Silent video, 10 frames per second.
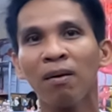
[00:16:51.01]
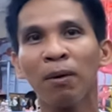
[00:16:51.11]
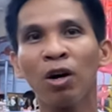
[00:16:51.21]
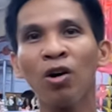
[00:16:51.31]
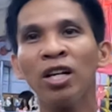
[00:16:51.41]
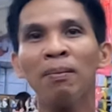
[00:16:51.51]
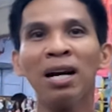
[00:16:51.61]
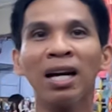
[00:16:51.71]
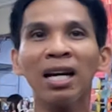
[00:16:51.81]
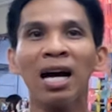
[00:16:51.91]
Pero hindi
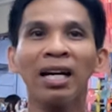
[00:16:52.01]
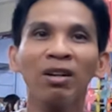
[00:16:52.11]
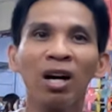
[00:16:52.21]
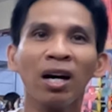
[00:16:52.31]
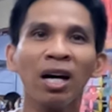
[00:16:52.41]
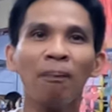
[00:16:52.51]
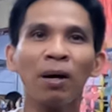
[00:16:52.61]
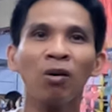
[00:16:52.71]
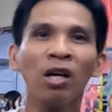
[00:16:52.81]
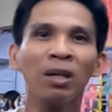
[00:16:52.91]
naman lagi-lagi yun ha. Kaya
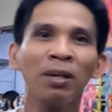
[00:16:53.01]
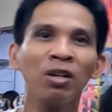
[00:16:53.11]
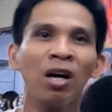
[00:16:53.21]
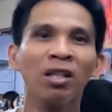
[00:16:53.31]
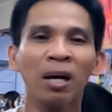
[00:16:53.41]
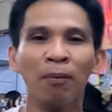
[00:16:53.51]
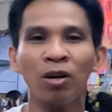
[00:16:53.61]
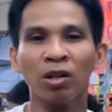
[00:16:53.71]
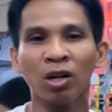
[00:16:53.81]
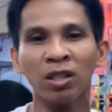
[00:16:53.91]
pag kuan, sabihin nyo lang,
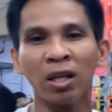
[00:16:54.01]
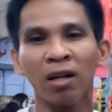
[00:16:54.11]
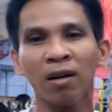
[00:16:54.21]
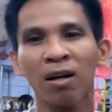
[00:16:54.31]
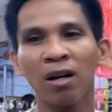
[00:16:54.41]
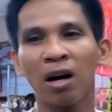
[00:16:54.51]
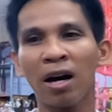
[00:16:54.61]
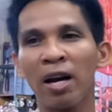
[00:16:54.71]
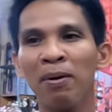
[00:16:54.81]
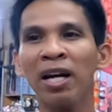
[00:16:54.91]
example, ito kasi
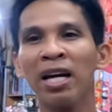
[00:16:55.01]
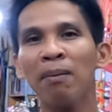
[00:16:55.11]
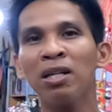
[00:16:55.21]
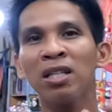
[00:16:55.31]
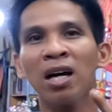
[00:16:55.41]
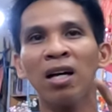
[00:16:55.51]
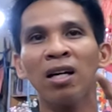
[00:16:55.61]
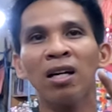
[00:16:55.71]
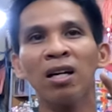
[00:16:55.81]
uh, naibigay namin sa,